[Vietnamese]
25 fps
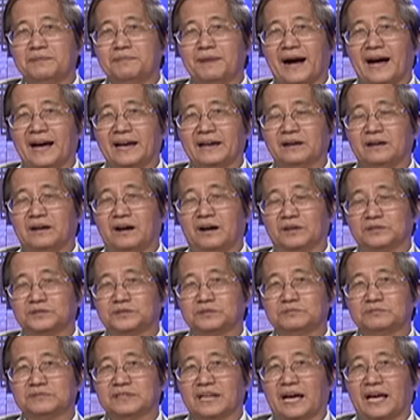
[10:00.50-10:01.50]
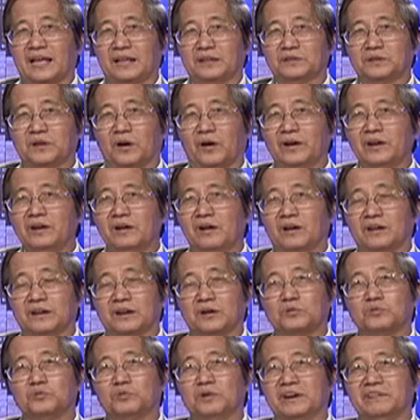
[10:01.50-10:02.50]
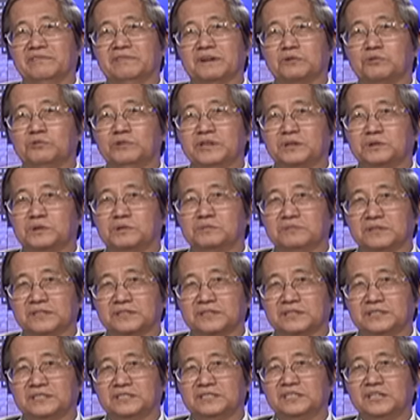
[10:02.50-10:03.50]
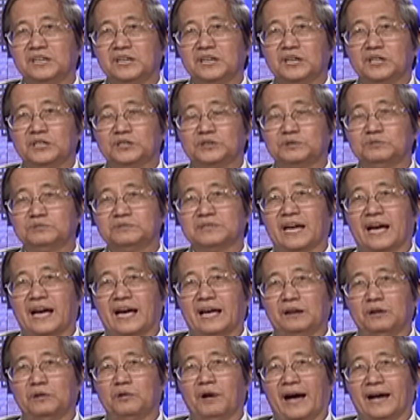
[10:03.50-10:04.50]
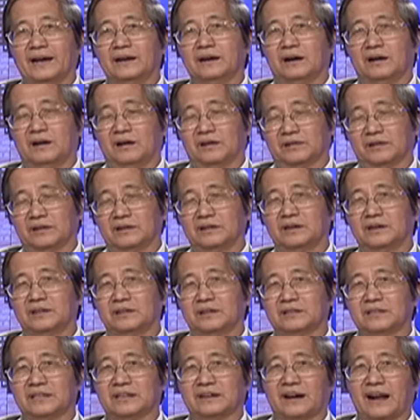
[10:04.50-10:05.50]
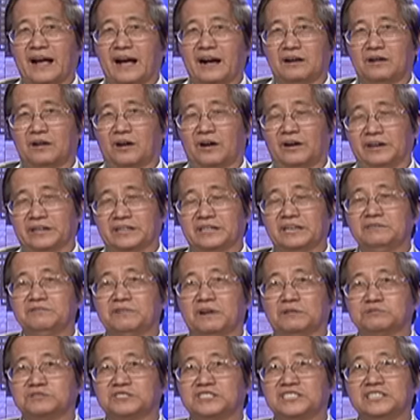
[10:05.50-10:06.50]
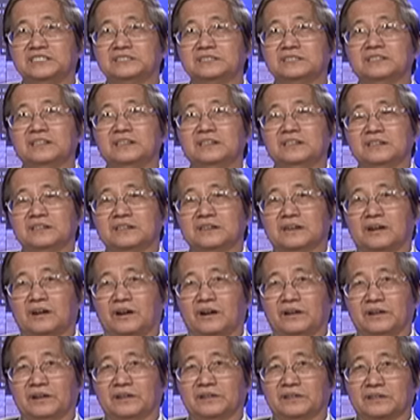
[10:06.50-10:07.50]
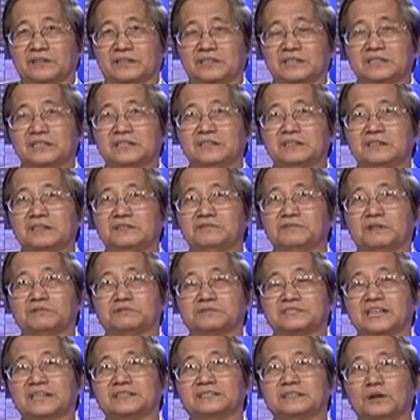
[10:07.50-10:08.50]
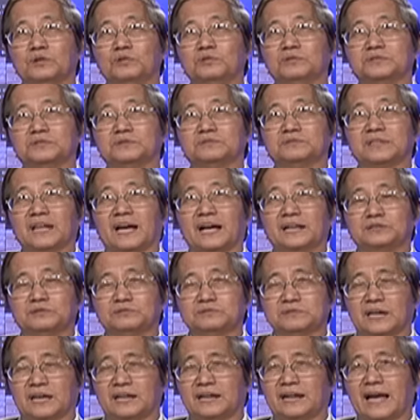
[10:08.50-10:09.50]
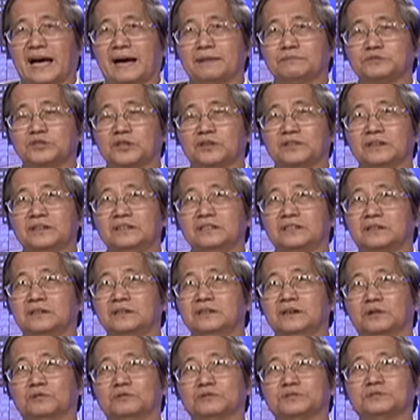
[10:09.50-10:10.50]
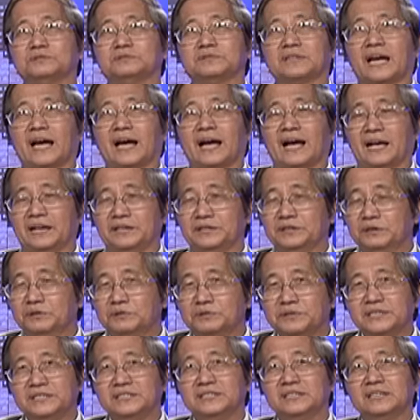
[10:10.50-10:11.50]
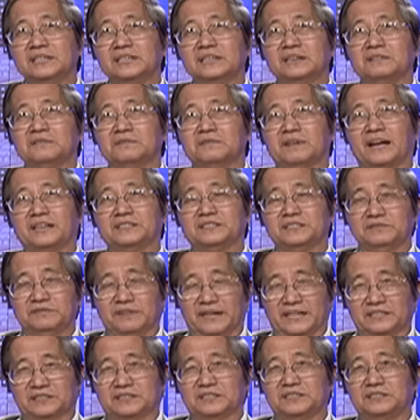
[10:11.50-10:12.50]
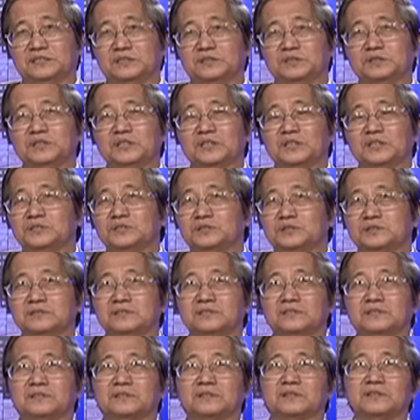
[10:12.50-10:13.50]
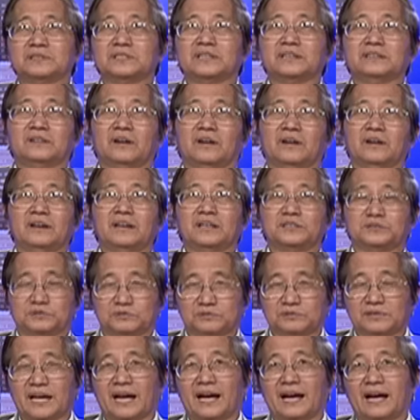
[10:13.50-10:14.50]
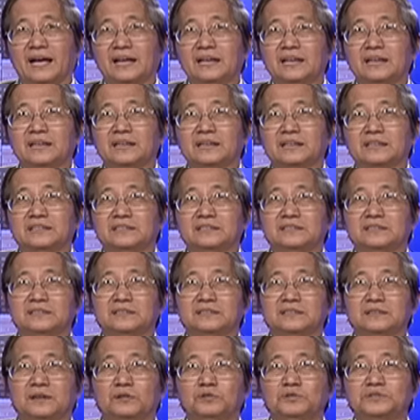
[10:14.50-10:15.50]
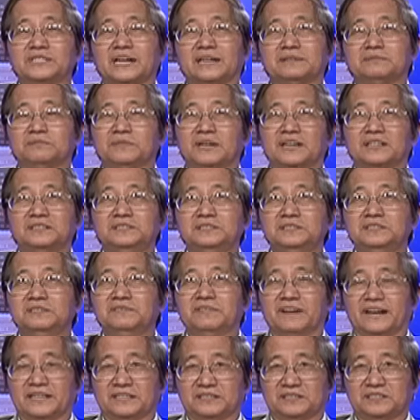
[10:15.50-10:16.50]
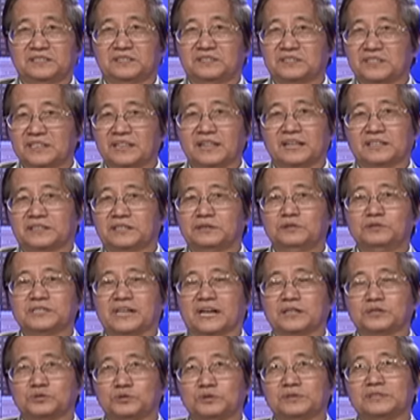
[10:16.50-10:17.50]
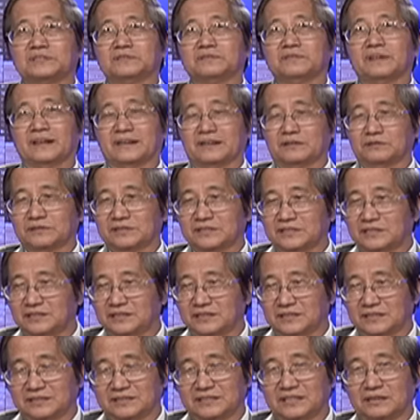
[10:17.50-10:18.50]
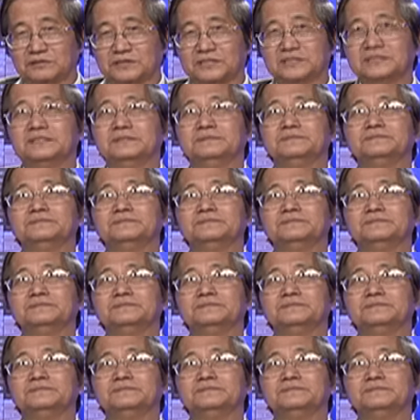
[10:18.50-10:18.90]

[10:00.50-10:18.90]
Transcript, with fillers: bai họ chúng ta nói họ là cuội và cuối cùng thì chúng ta loại họ ờ, ra khỏi cái vòng chiến khỏi cái cái cái vòng tranh đấu của chúng ta chúng ta làm cho cái lực lượng của chúng ta yếu đi và như vậy thì ờ, có thể nói là chúng ta cái, cái đấu tranh mà cứ như vậy thì rất là thiếu sáng suốt phải không thưa giáo sư